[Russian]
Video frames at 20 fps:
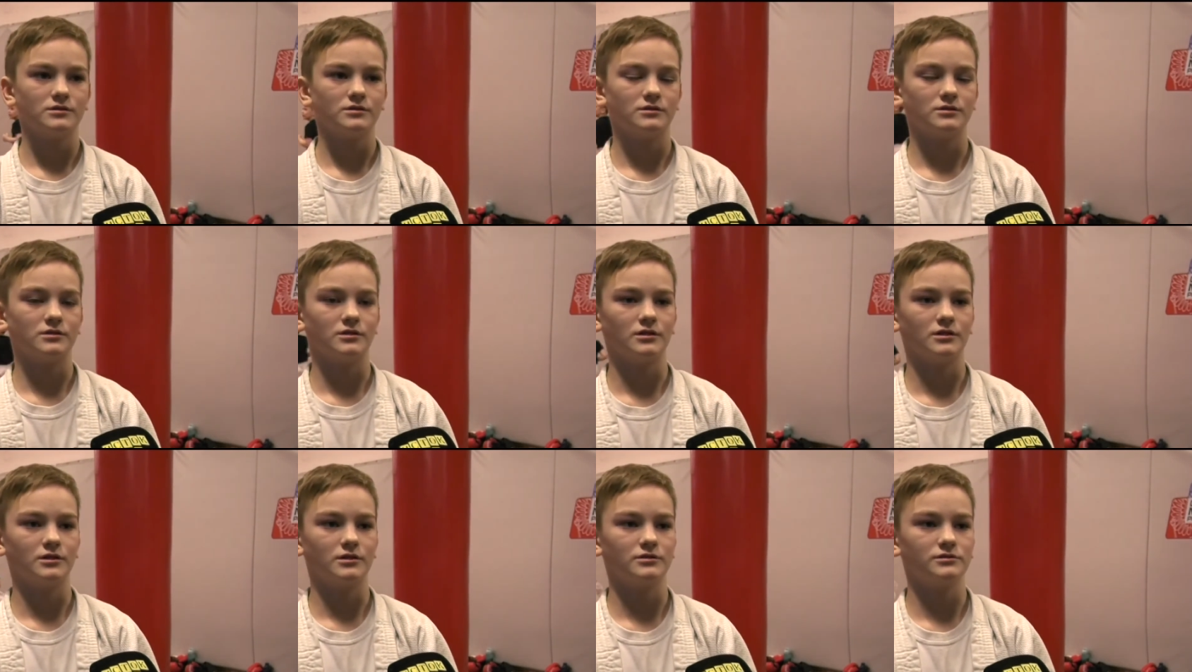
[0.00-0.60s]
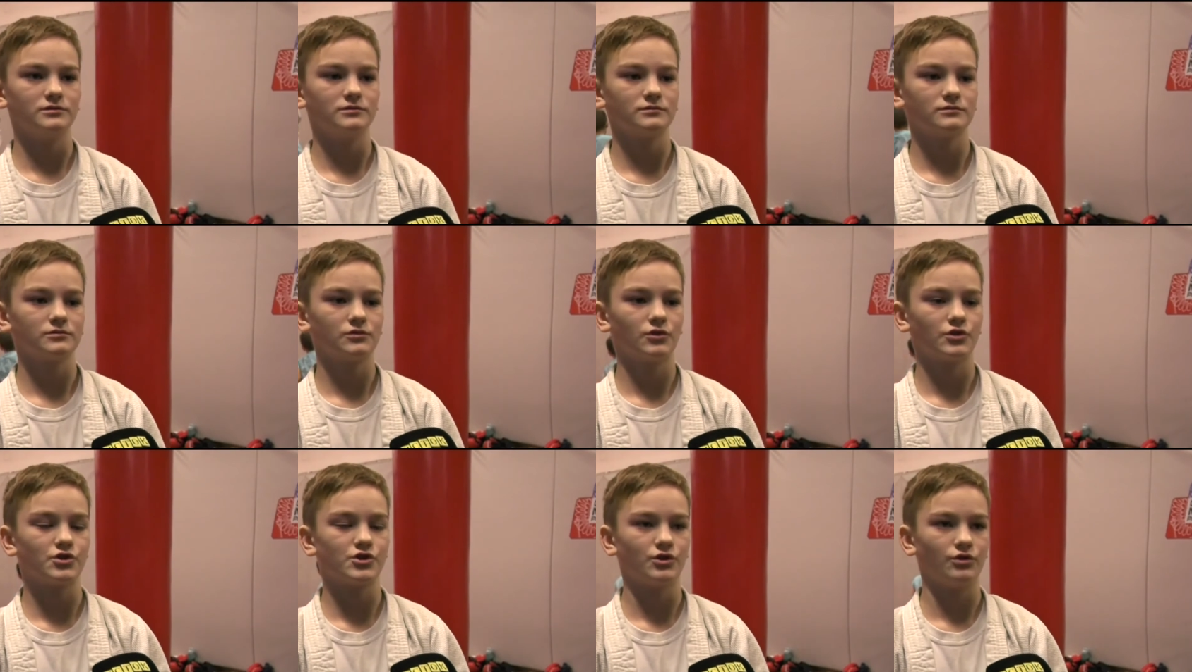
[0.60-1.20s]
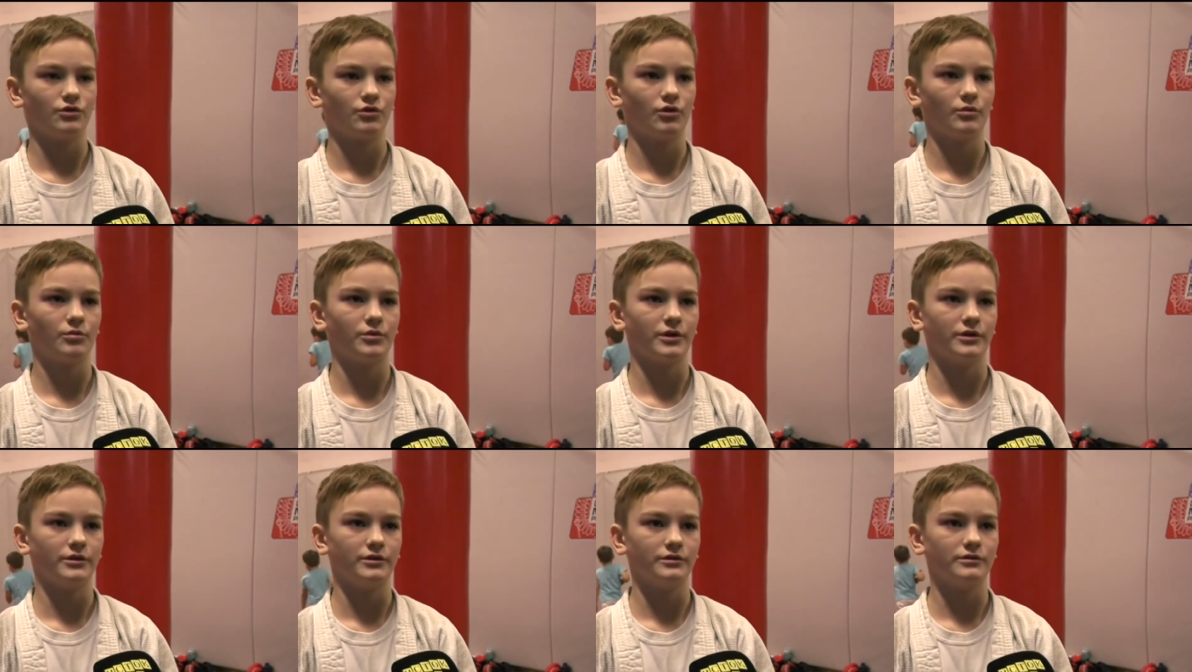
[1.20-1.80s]
Э, очень
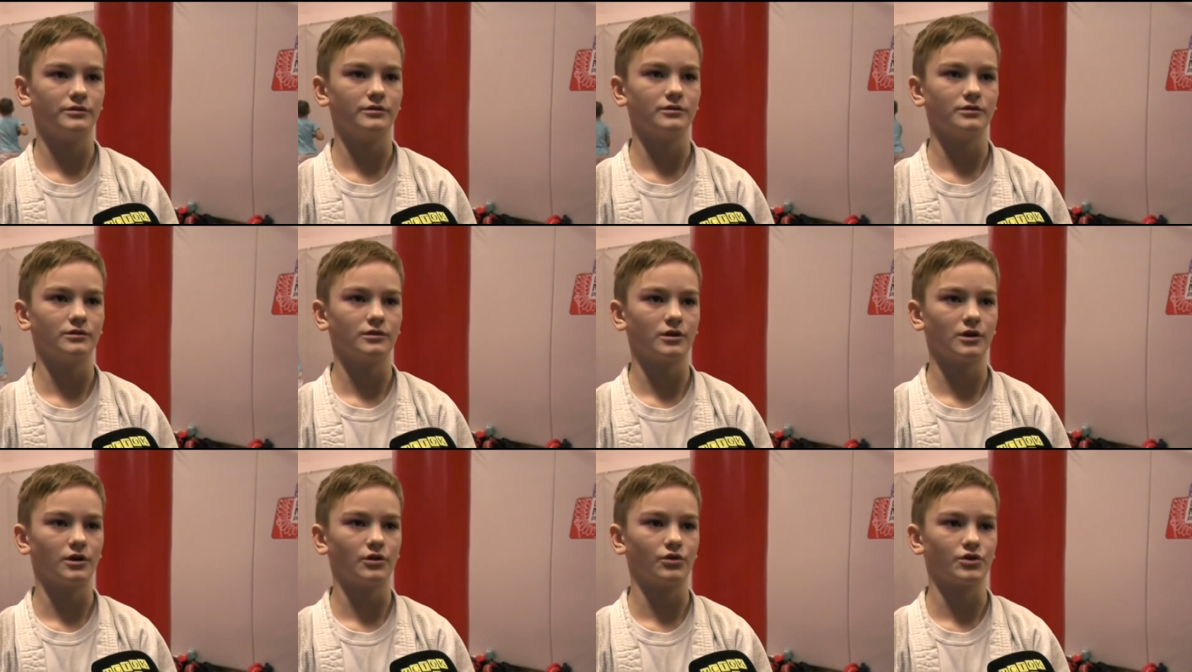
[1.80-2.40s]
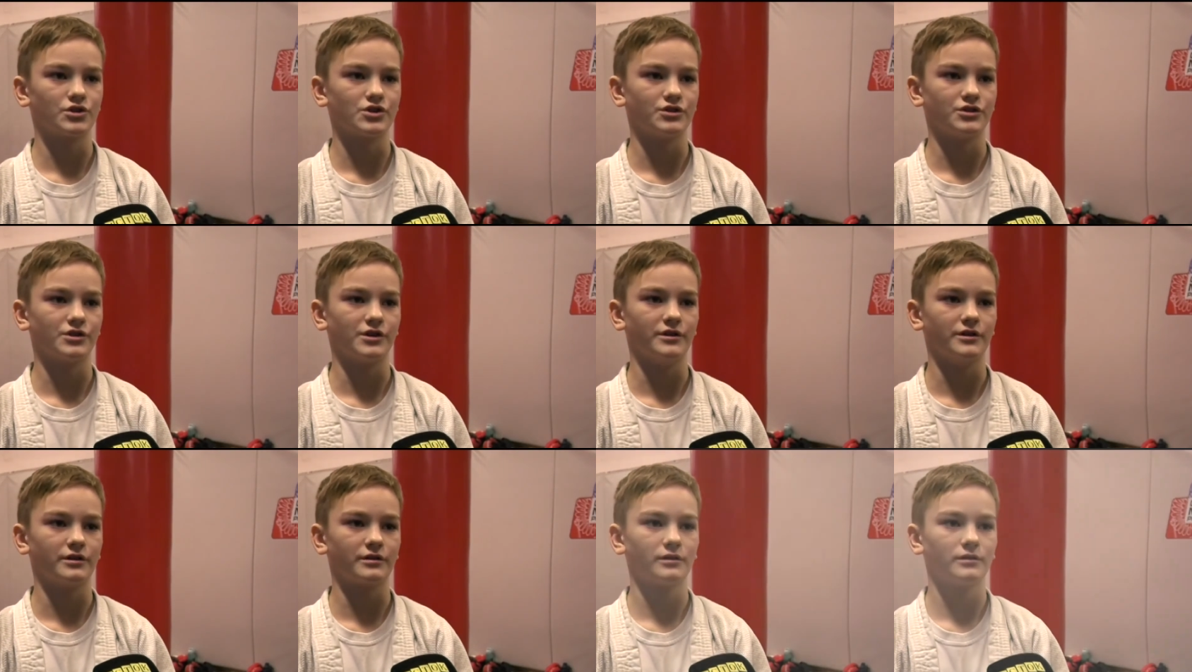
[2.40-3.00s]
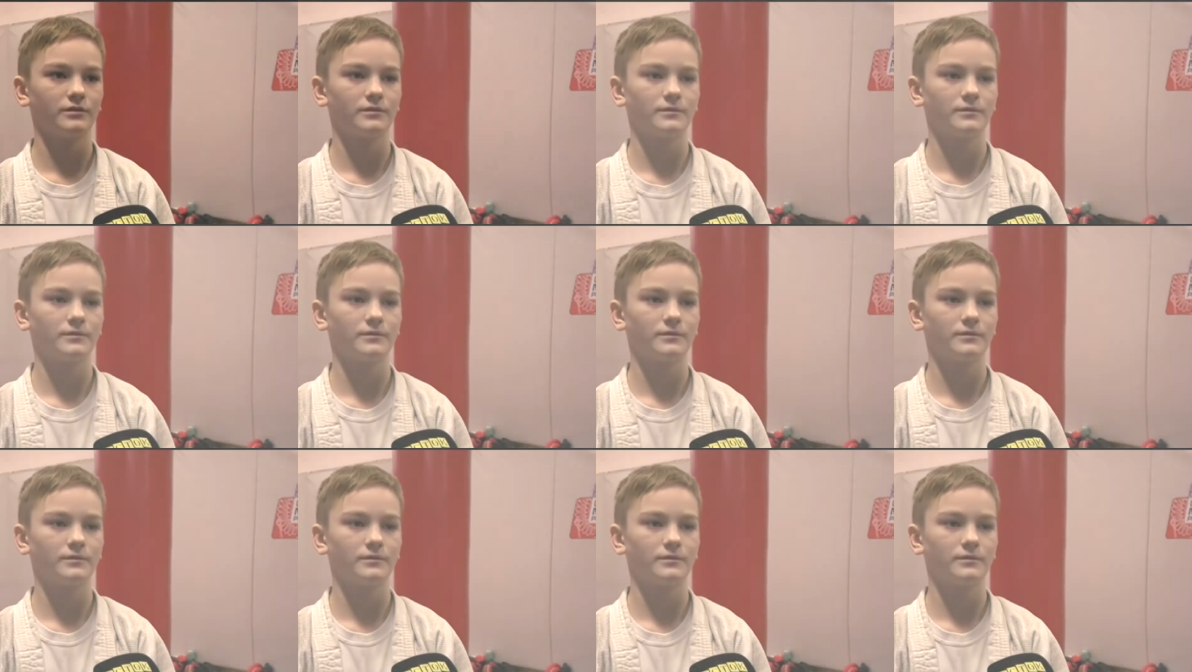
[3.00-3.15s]
добрый и хороший тренер.